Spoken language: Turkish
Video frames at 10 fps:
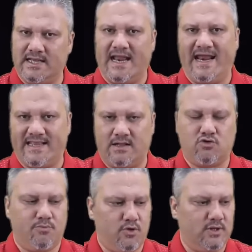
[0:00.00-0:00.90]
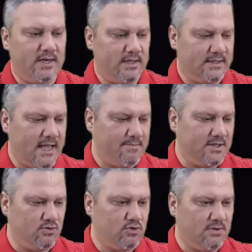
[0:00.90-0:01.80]
da nereden kuponları iddia
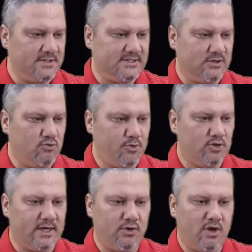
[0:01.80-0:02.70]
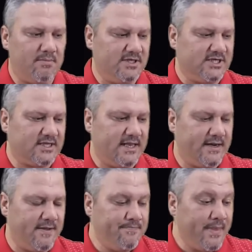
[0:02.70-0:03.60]
bilir uygulamasında kuponları
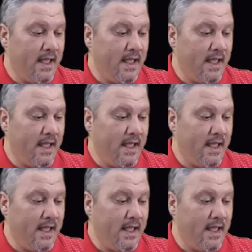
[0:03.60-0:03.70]
görebileceklerini